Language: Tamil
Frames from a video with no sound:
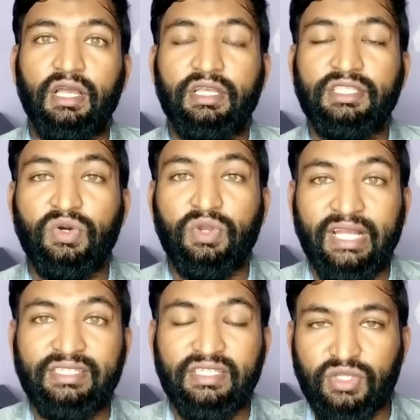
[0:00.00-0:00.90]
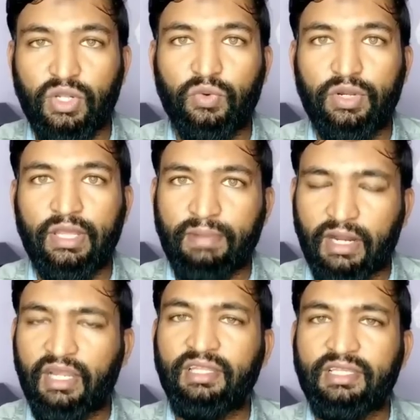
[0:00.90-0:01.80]
கிஷோர்கஞ்சுன்னு சொல்லக்கூடிய
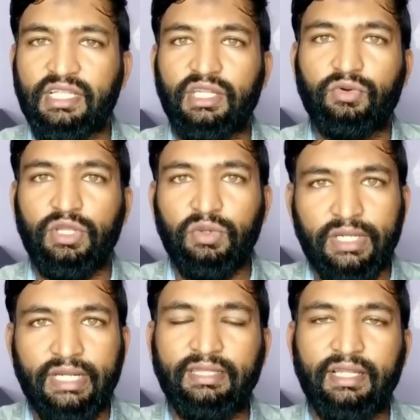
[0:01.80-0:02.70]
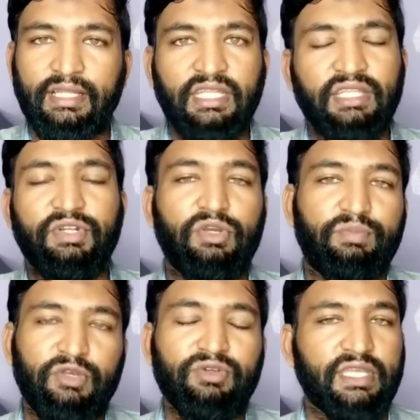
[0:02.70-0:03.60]
பங்களாதேஷில் இருக்கக்கூடிய ஒரு இடத்துலேருந்து இந்த வீடியோ
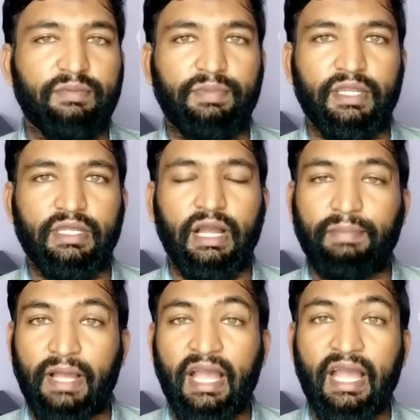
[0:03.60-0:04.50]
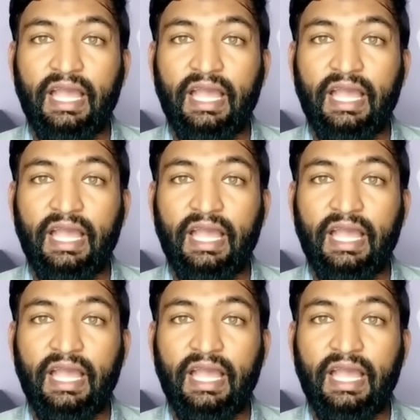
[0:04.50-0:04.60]
பதிவு செய்யப்பட்டிருக்கு அப்போ